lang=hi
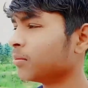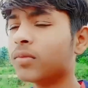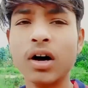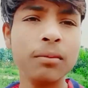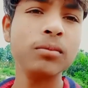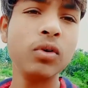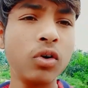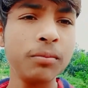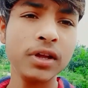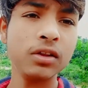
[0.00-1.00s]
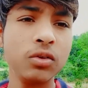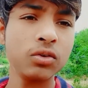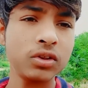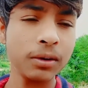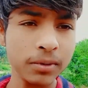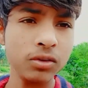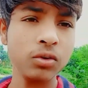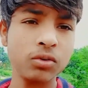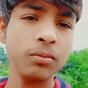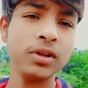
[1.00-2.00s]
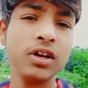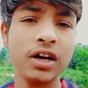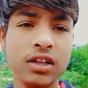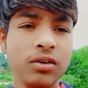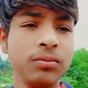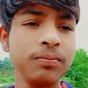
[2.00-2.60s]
हम और मेरे दोस्त अपने दोस्तों में दिखाता हूँ